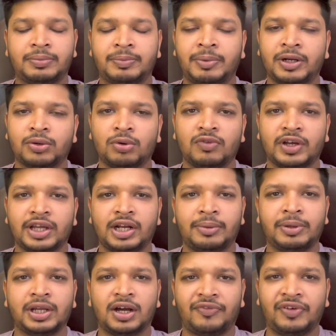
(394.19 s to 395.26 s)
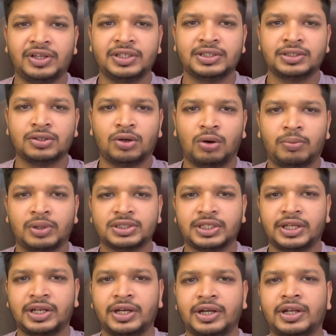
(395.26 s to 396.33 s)
पेट्रोल वगैरह भी काफ़ी नॉर्मल सही
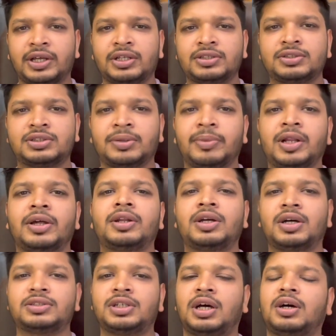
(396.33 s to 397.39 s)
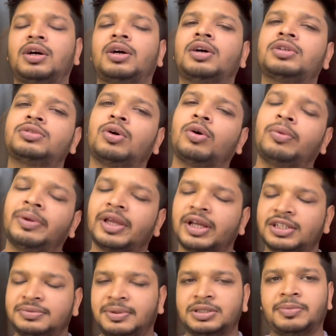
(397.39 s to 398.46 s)
रेट है सिमिलर हज़ार सौ रुपये के
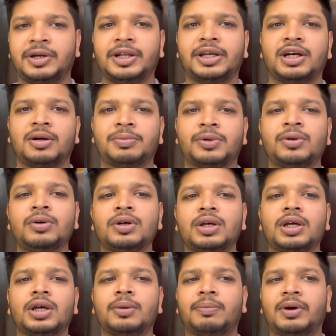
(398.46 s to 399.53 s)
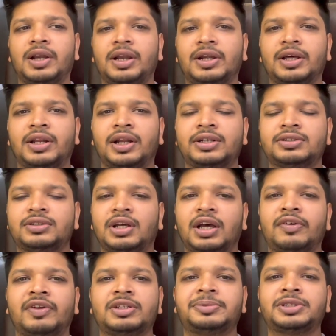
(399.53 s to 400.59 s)
आसपास पड़ेगा आपको पर लीटर एंड
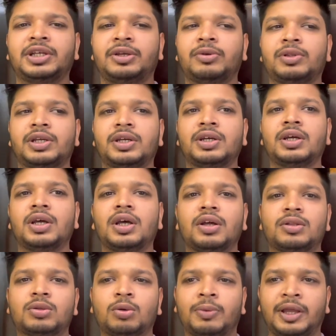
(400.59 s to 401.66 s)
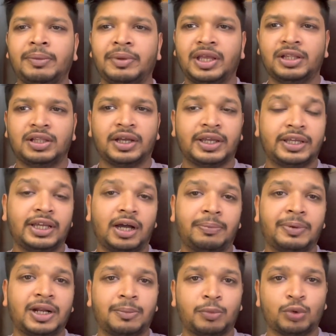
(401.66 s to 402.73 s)
एवरेज भी सही होती है तो भाई मेन था कि यहाँ
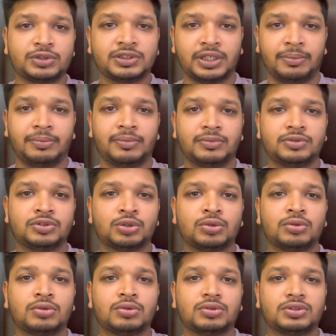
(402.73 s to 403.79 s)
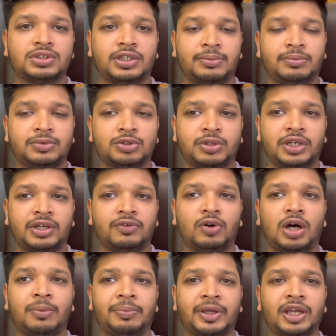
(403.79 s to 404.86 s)
पर आपको सिम जो सिम जो है वो
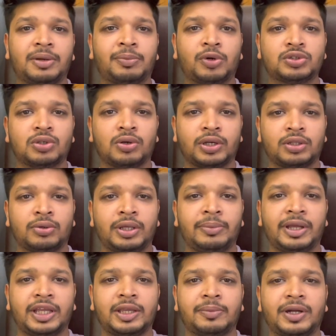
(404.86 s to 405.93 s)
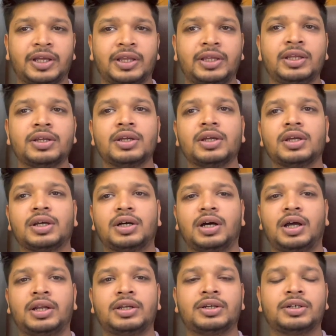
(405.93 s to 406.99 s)
आप एयरपोर्ट से लोगे तो थोड़ी महंगी पड़ेगी
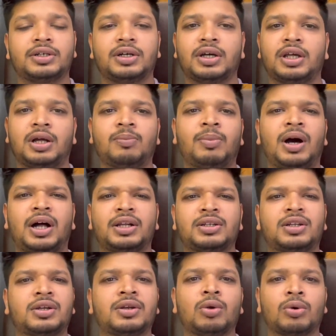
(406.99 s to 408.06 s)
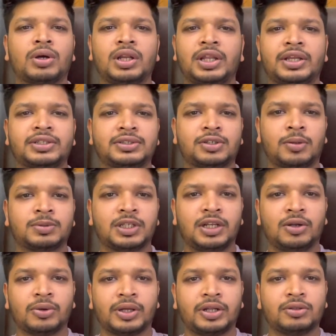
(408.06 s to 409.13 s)
एंड अगर आप बाहर लोकली किसी जॉब से ले
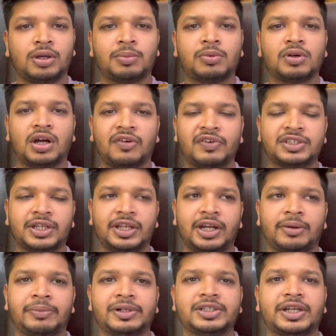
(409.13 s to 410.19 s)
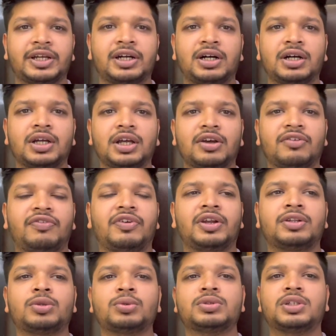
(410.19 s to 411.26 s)
लोगे ना तो आपको काफ़ी सही रेट मिल जाएगा फिर
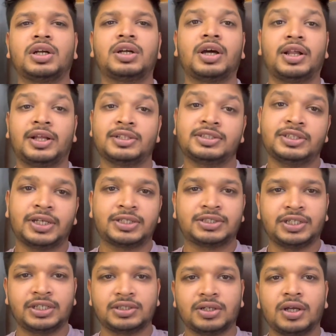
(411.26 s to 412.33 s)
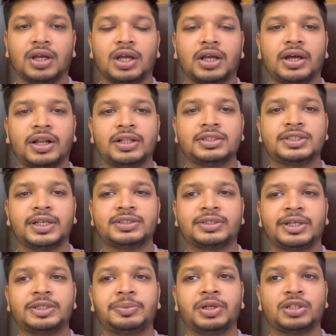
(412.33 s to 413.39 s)
दूसरा करेंसी एक्सचेंज करेंसी
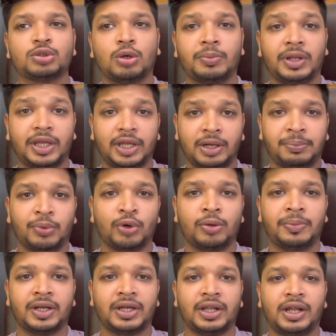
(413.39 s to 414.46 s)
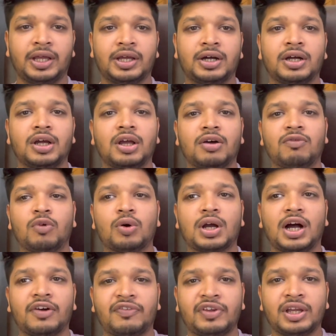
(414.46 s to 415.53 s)
एक्सचेंज भी ना जो हमने एयरपोर्ट पर कराया वो
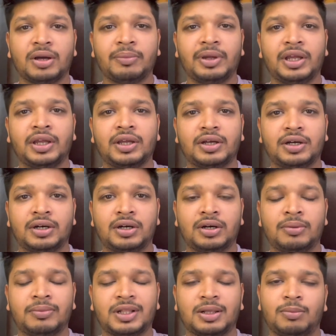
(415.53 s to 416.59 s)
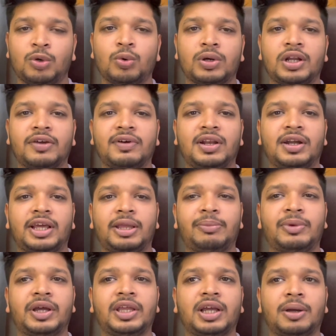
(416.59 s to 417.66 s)
काफ़ी हमें आ, मतलब लूटने वाला टाइप
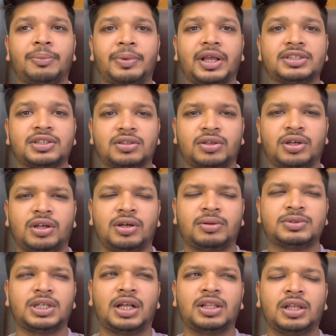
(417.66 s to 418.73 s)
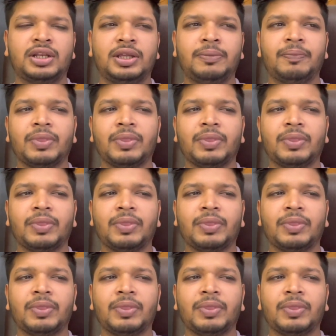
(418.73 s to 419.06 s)
का ही आप कह सकते हैं ज़्यादा नहीं